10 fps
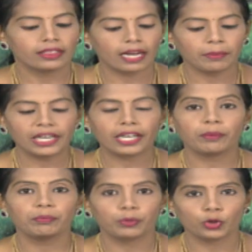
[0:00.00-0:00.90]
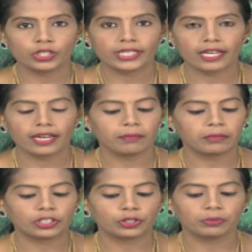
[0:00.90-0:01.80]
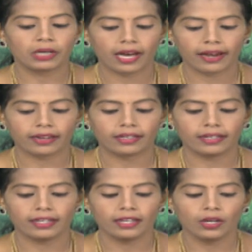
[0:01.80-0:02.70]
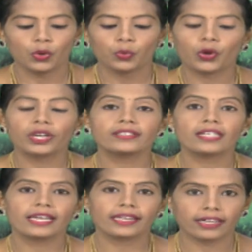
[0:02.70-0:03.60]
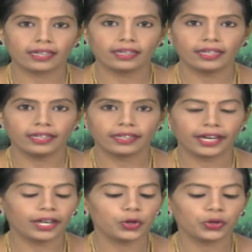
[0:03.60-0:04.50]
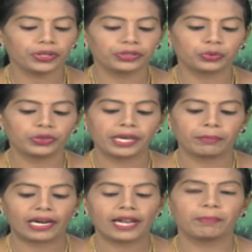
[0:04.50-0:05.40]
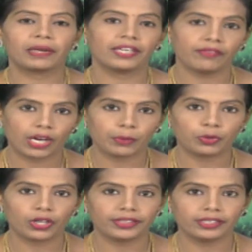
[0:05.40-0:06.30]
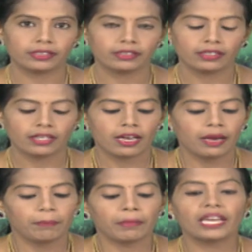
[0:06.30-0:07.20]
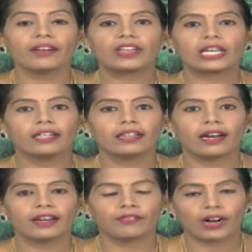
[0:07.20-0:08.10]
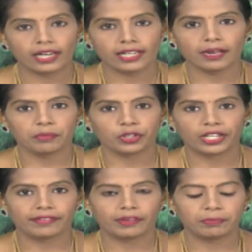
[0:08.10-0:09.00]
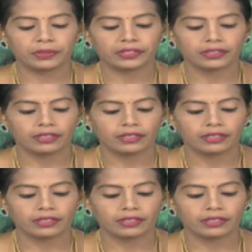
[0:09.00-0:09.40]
தமிழகம் புதுச்சேரி மற்றும் காரைக்காலில் ஒரு சில இடங்களில் இடியுடன் கூடிய மழை பெய்ய வாய்ப்புள்ளது மீனவர்களுக்கான வானிலை முன்னறிவிப்பு